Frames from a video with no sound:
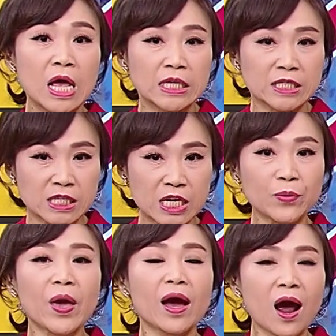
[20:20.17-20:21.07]
10
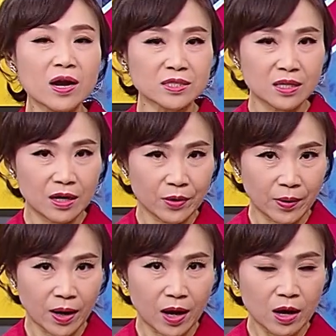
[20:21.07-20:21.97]
月26
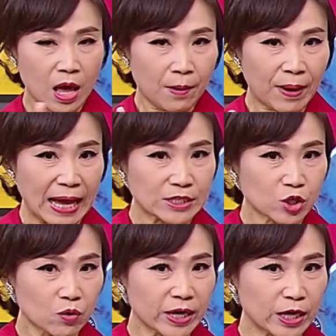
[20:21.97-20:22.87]
号盘
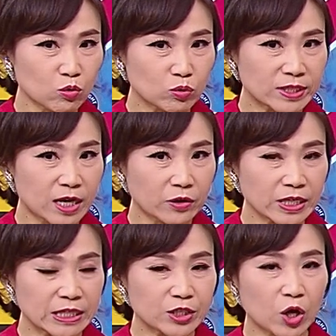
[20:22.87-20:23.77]
中零股交
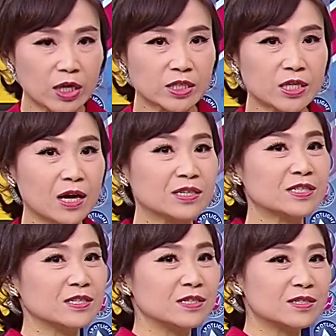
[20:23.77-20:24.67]
易就要正
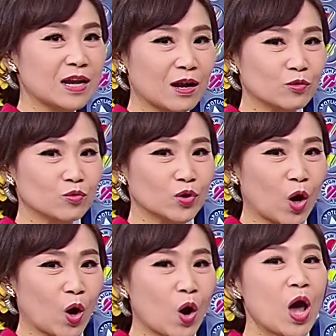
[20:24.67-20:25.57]
式上路
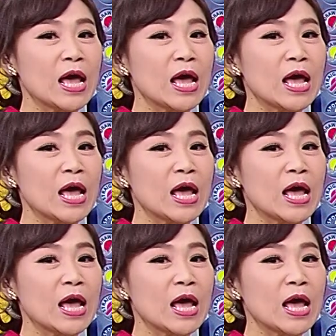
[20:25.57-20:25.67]
喽，